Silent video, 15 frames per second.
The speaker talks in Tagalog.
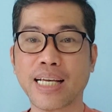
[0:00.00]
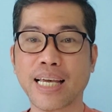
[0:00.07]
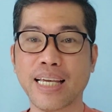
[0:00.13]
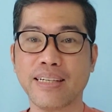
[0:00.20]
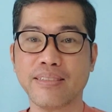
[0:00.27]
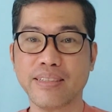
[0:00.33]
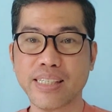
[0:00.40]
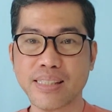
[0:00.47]

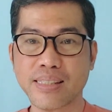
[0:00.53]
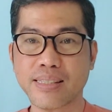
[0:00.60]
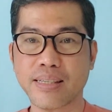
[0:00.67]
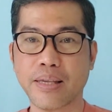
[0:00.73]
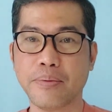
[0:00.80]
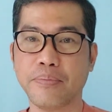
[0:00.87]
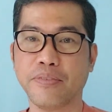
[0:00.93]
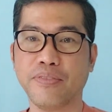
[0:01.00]
kay Ritz
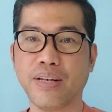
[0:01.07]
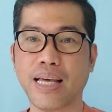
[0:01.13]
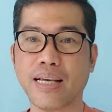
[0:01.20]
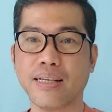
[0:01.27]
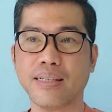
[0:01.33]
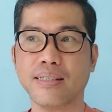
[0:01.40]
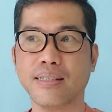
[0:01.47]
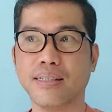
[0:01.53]
M
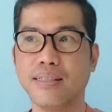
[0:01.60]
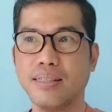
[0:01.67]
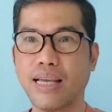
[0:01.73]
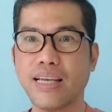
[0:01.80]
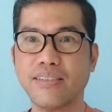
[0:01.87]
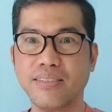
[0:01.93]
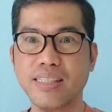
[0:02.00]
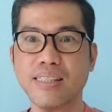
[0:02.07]
Vlog.
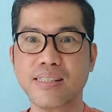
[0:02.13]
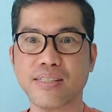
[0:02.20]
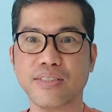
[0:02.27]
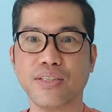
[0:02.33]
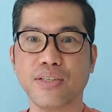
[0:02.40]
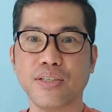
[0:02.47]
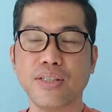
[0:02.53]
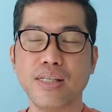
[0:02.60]
Kay Ritz
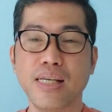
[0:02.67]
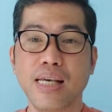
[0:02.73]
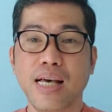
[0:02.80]
no,